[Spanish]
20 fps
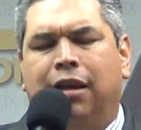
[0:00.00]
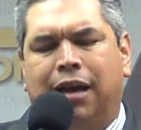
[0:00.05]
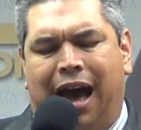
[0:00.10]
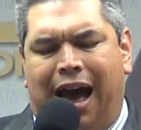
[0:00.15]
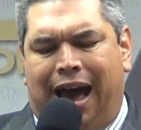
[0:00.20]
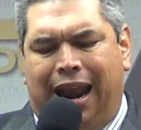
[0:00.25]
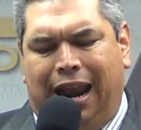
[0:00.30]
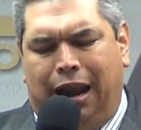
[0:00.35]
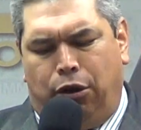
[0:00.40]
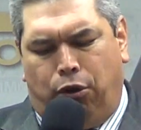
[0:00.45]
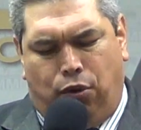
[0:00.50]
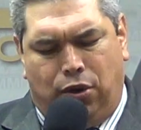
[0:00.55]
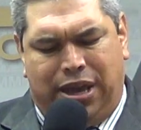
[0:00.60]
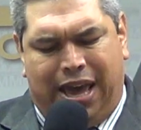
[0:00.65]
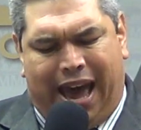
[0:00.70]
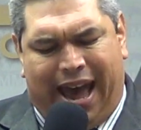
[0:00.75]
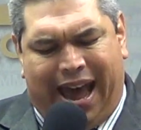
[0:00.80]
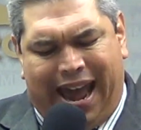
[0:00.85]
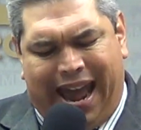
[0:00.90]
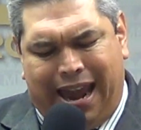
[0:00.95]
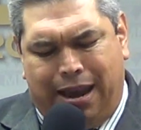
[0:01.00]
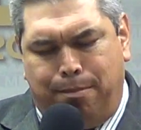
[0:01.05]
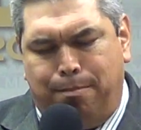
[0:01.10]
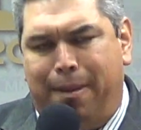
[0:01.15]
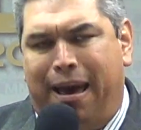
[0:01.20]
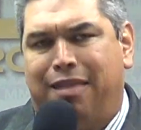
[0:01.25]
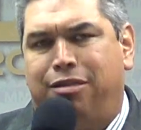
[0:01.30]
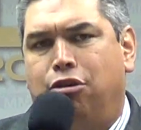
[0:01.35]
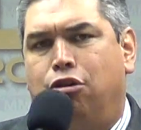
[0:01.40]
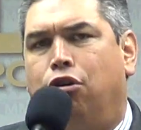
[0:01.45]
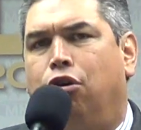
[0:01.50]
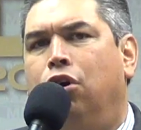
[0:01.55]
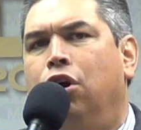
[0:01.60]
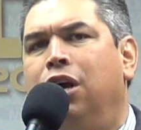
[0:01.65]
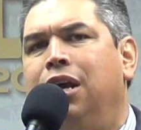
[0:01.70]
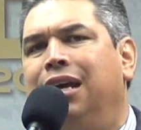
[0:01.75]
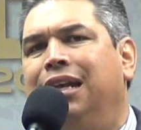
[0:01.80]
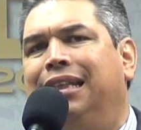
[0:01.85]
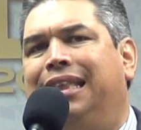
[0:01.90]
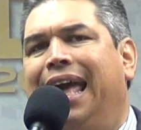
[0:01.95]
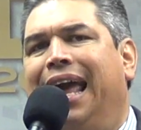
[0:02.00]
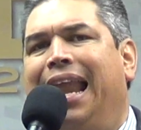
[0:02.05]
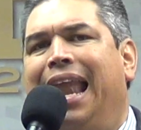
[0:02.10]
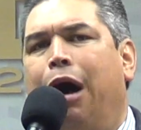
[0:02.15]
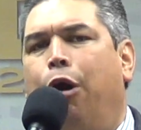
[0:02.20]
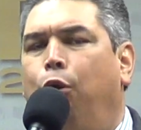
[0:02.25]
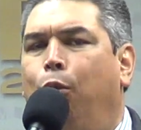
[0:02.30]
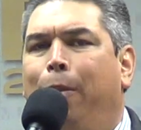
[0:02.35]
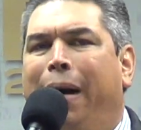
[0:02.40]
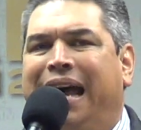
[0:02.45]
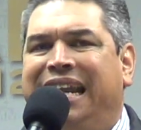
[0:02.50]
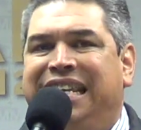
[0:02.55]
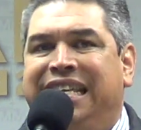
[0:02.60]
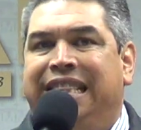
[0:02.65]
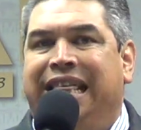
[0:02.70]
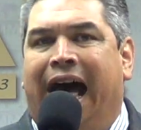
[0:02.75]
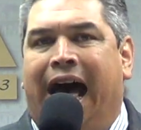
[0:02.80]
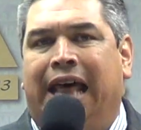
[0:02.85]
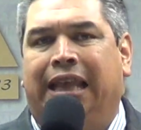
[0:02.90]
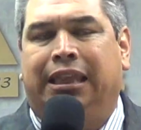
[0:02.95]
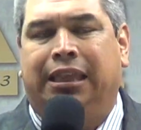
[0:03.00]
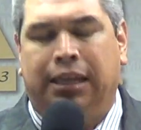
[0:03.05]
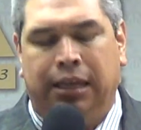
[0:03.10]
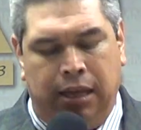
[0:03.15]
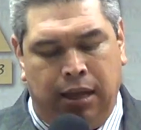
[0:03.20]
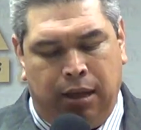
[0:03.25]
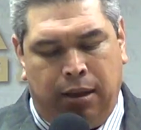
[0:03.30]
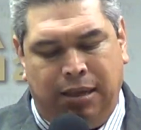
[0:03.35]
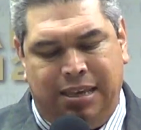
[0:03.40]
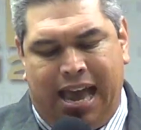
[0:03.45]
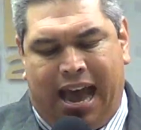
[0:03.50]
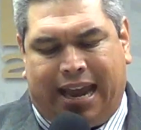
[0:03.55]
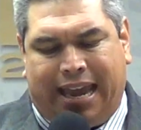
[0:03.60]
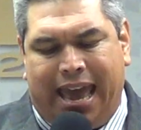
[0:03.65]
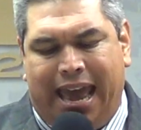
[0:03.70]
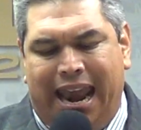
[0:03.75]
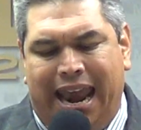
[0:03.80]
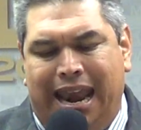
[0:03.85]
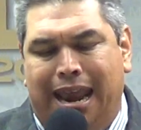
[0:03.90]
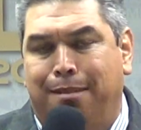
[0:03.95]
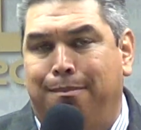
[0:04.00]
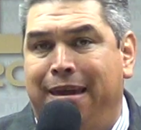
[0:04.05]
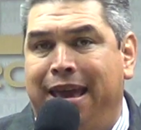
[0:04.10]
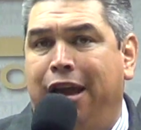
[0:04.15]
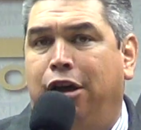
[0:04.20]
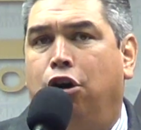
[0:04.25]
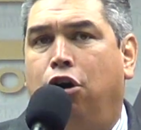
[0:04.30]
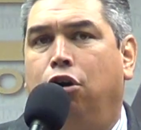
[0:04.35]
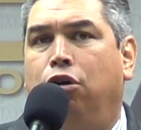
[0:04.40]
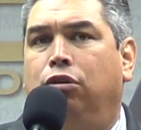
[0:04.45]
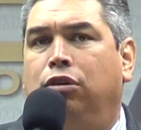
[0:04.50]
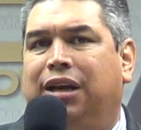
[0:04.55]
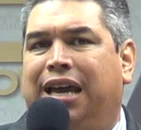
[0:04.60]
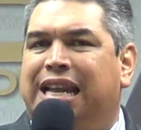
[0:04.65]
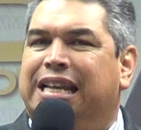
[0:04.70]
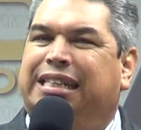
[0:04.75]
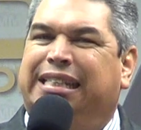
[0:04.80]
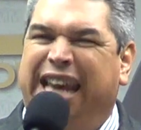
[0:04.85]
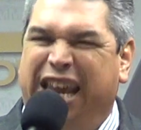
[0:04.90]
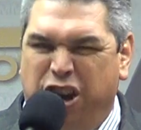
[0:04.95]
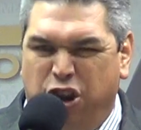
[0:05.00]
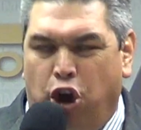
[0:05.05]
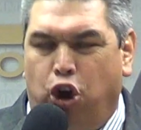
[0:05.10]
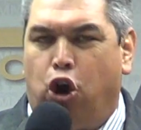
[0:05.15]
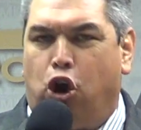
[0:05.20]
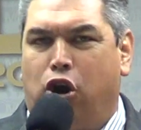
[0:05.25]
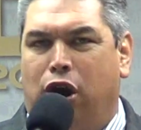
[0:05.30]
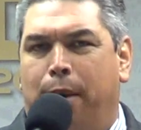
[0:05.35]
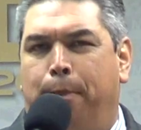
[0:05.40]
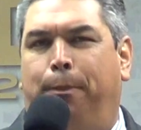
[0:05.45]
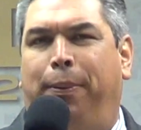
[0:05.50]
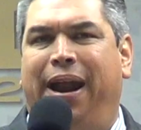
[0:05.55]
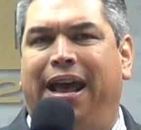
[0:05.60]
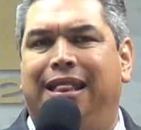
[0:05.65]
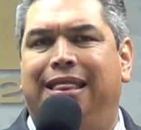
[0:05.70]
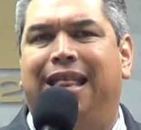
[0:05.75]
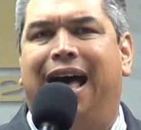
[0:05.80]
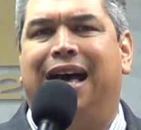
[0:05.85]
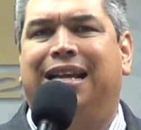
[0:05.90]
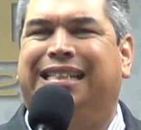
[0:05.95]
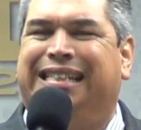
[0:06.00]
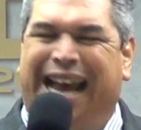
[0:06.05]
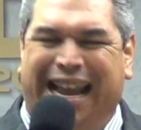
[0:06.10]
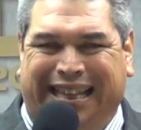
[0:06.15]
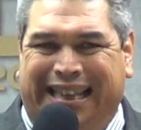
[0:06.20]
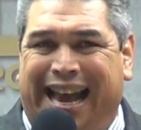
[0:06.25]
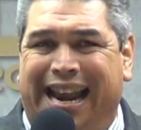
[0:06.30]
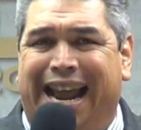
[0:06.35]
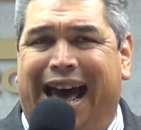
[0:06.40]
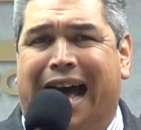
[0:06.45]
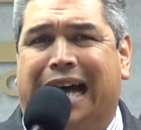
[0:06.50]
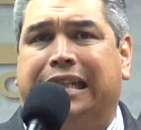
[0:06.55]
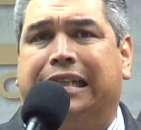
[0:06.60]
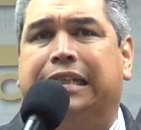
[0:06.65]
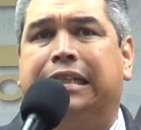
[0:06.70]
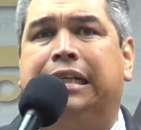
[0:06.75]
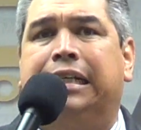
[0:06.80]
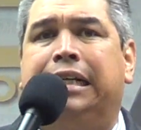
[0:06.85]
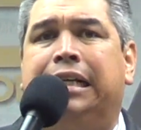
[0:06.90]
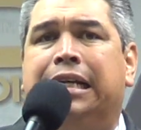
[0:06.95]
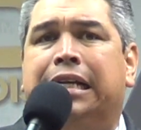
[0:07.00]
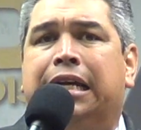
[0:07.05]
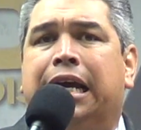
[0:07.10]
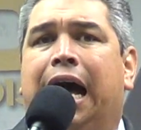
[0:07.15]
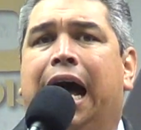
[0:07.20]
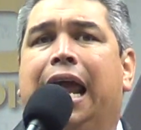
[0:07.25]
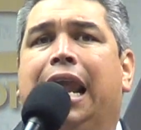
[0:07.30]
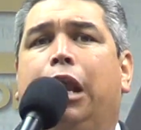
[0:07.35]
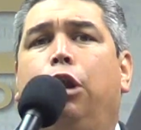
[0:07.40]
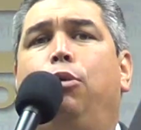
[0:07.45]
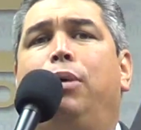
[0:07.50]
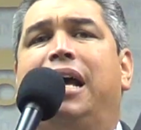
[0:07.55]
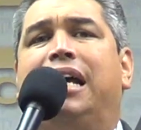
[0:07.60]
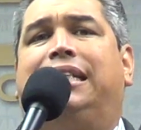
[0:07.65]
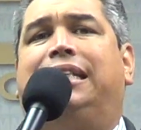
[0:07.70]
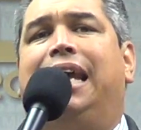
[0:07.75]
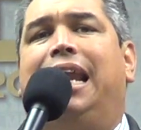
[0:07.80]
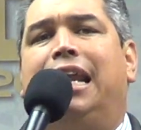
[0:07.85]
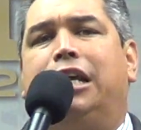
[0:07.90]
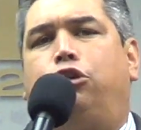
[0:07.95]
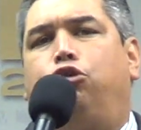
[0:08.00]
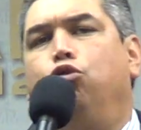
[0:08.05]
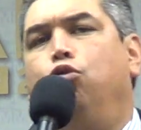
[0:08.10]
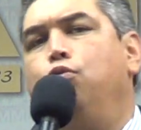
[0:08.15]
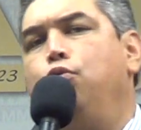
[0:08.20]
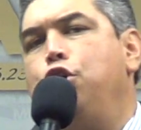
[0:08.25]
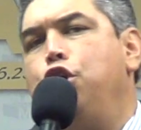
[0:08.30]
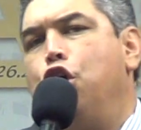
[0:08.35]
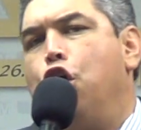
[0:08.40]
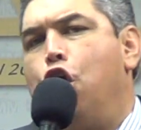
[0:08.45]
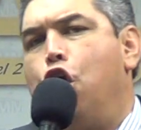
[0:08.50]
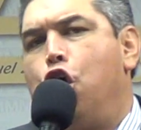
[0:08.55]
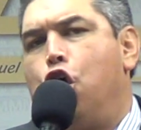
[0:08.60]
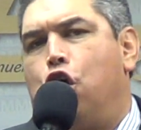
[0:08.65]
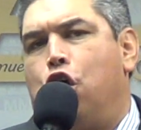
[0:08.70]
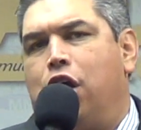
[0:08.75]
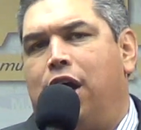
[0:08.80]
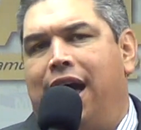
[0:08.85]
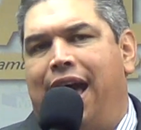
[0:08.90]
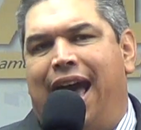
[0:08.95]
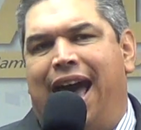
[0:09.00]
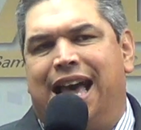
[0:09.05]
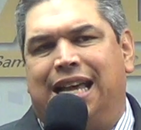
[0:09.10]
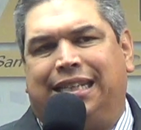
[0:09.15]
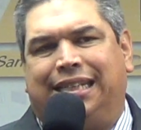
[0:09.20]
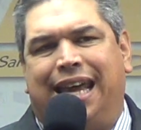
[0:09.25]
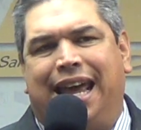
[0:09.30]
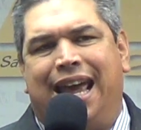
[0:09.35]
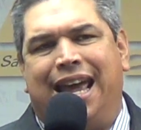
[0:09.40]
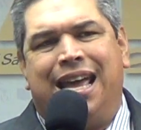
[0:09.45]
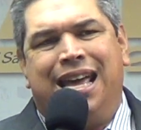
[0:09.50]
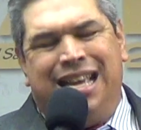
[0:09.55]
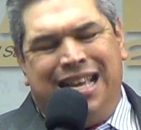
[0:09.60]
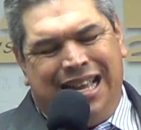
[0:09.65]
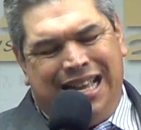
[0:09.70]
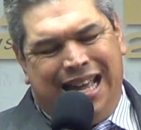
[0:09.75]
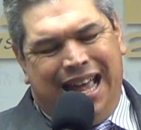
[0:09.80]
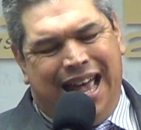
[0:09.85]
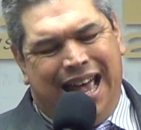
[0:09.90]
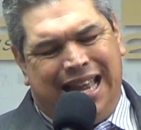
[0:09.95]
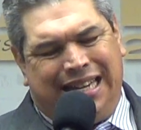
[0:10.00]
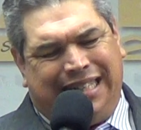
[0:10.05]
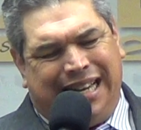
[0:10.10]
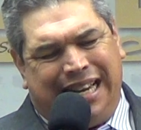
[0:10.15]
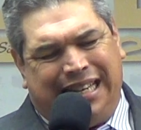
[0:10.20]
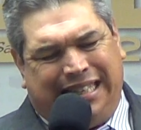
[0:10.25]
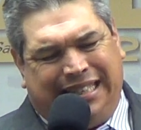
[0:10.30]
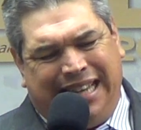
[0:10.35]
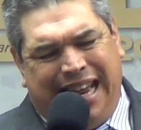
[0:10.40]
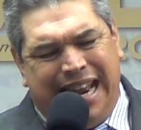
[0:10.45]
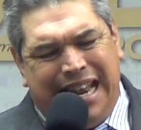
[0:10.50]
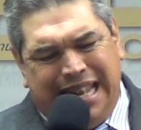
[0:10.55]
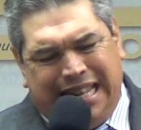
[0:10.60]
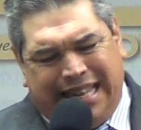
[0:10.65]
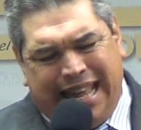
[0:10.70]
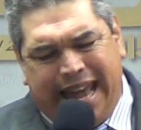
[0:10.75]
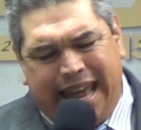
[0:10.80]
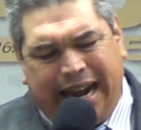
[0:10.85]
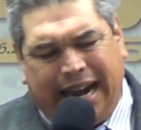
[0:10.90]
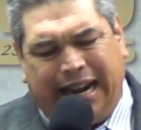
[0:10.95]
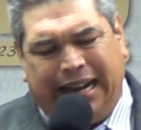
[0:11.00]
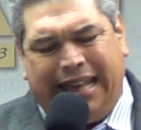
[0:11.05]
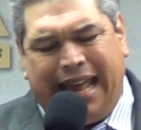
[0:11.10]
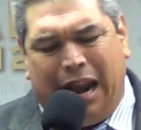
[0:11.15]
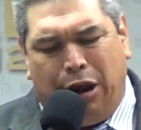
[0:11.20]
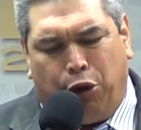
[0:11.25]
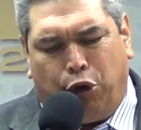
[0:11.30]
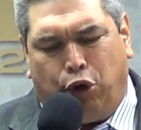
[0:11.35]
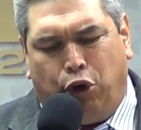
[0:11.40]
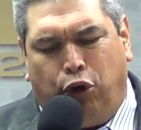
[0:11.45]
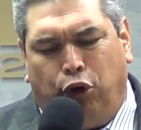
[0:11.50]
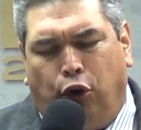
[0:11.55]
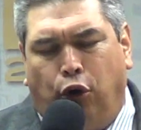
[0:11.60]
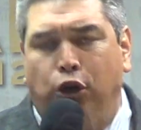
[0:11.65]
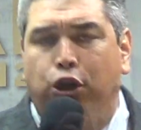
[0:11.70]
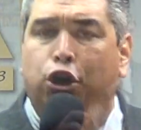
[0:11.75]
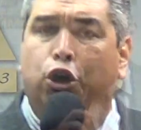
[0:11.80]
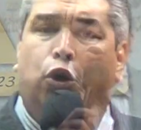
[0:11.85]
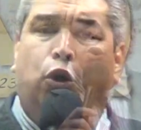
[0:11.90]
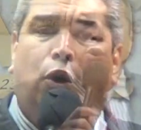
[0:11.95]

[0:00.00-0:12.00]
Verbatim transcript: aleluya, en medio de la humanidad, ya que el enemigo, que el Señor lo reprenda, Satanás, aleluya, se le subió ese ese sentir del orgullo